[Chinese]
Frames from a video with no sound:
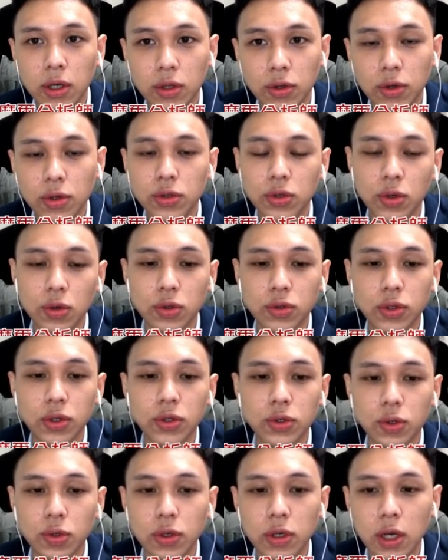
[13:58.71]
对，所以我觉得
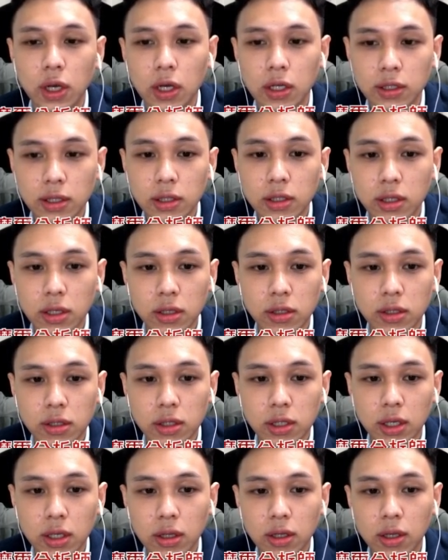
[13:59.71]
说，在这个时
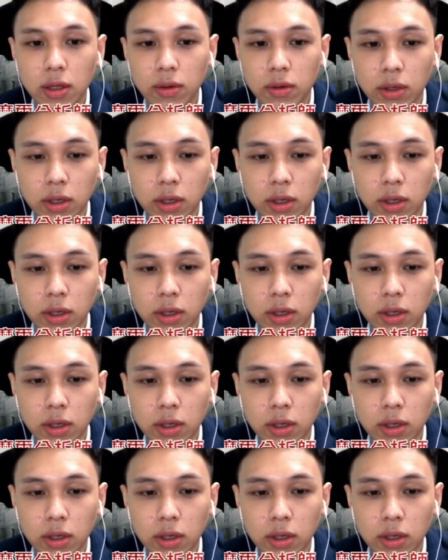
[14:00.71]
间点，